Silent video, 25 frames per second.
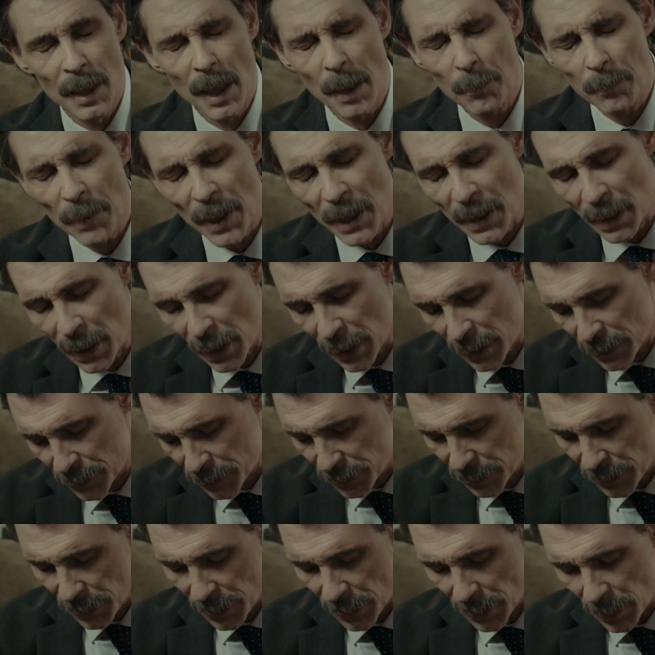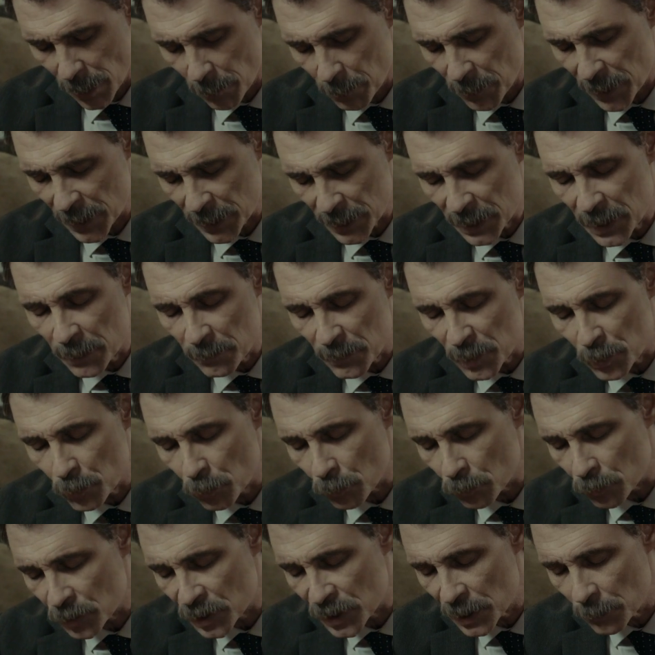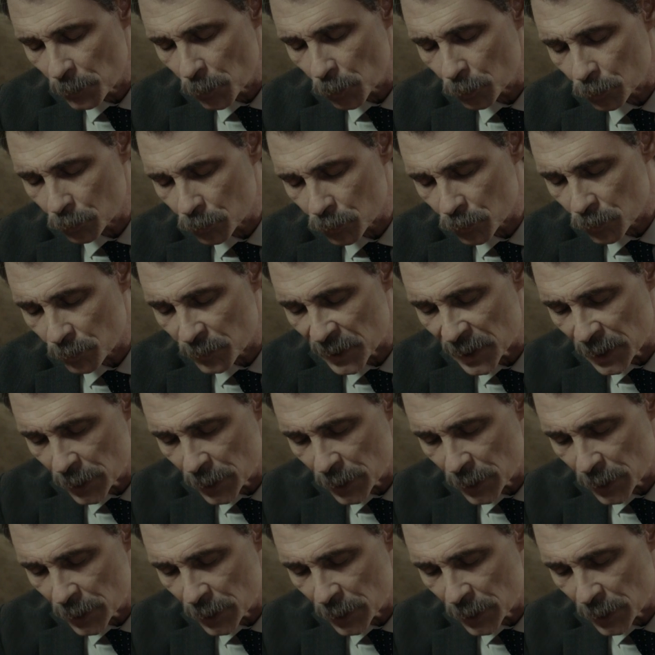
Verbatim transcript: Yapar Ayşe, yapar. İkimiz de onun kim olduğunu